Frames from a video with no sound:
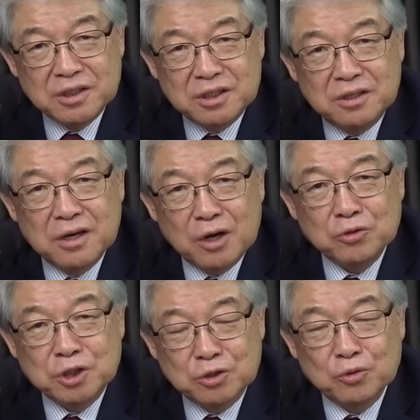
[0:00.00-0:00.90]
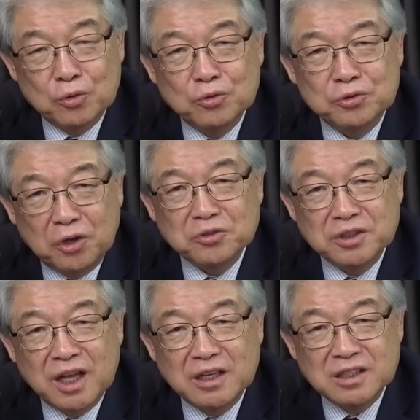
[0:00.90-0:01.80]
시끄럽고 시끄럽고
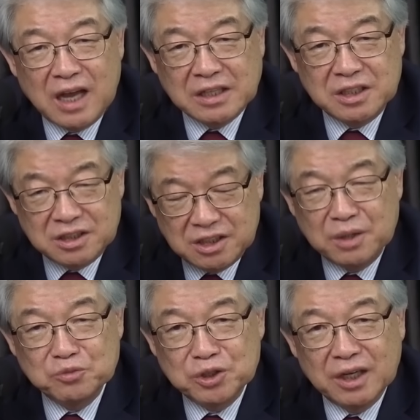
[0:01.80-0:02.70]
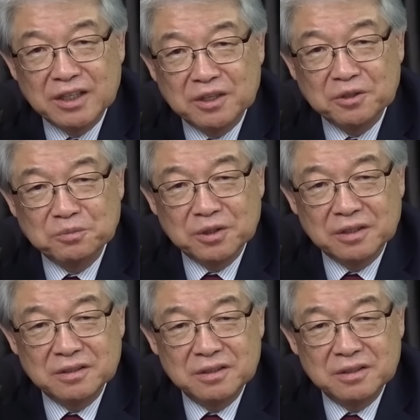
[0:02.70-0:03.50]
떠든다는 사실 그게 문제가 되는 겁니다.